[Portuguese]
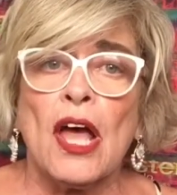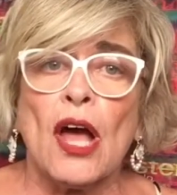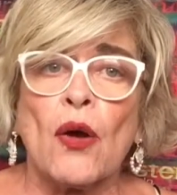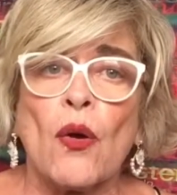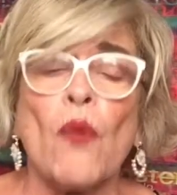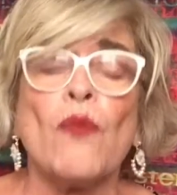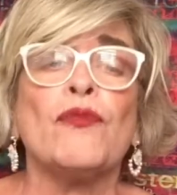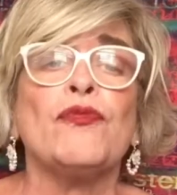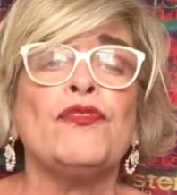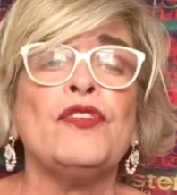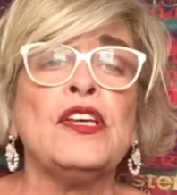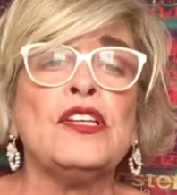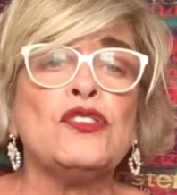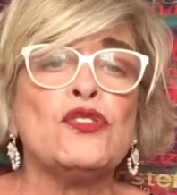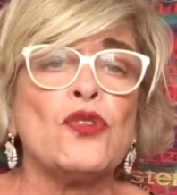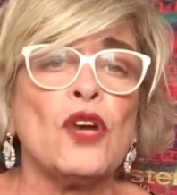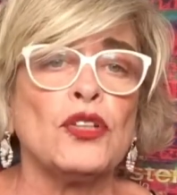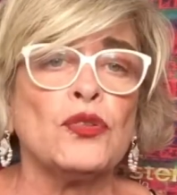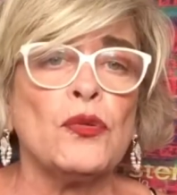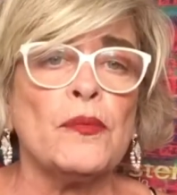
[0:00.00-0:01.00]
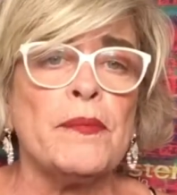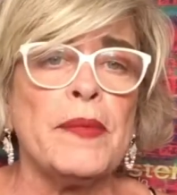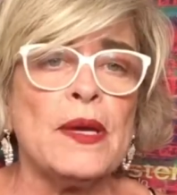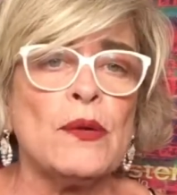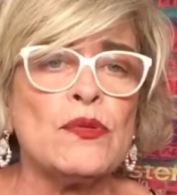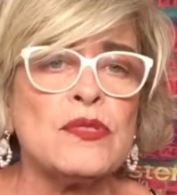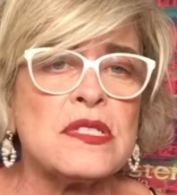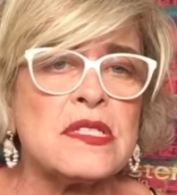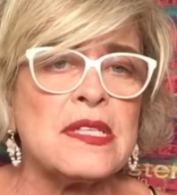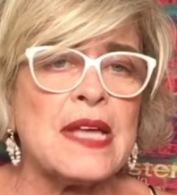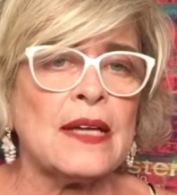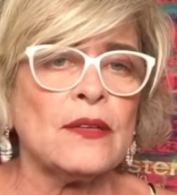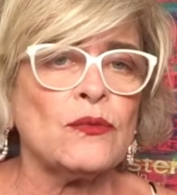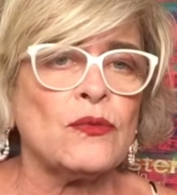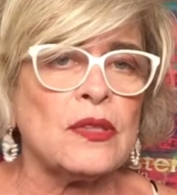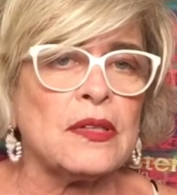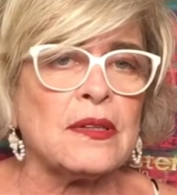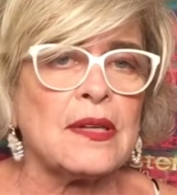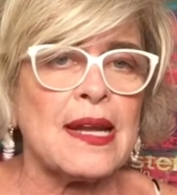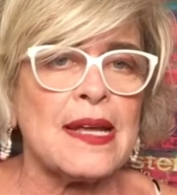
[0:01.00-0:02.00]
com
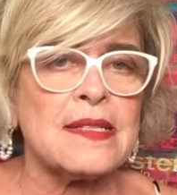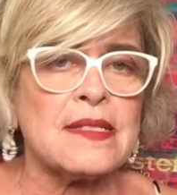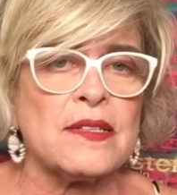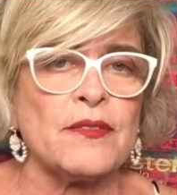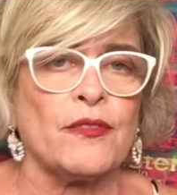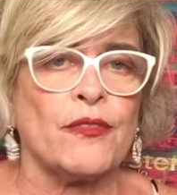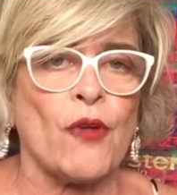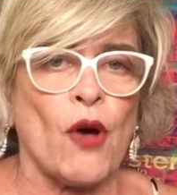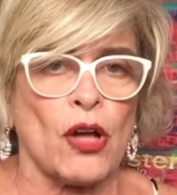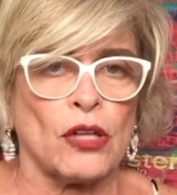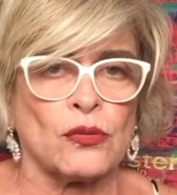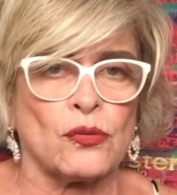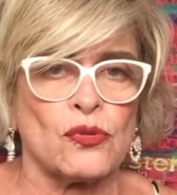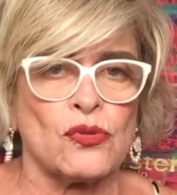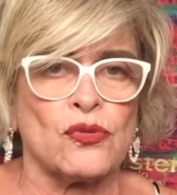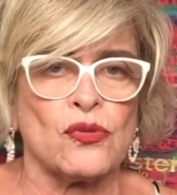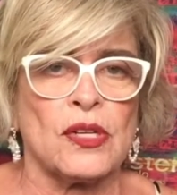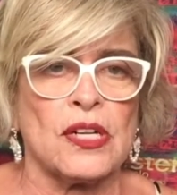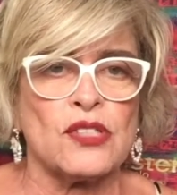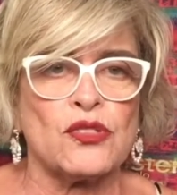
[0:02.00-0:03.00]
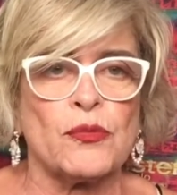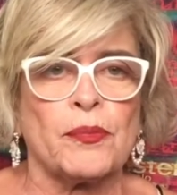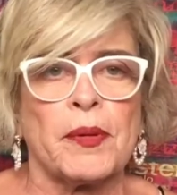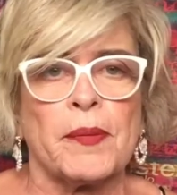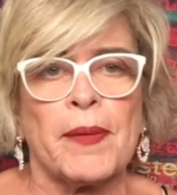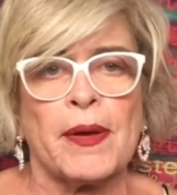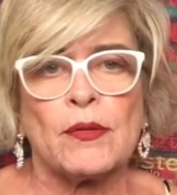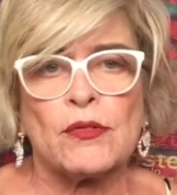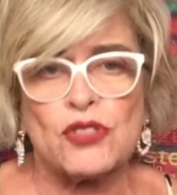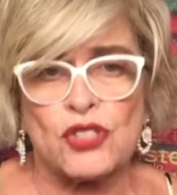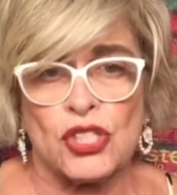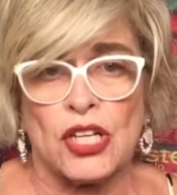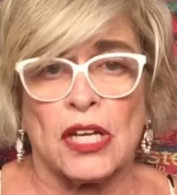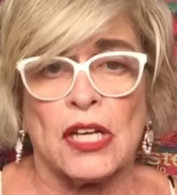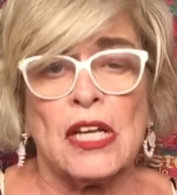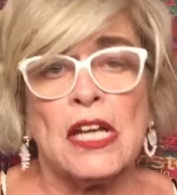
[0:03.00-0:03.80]
28.113 votos durante o primeiro dia.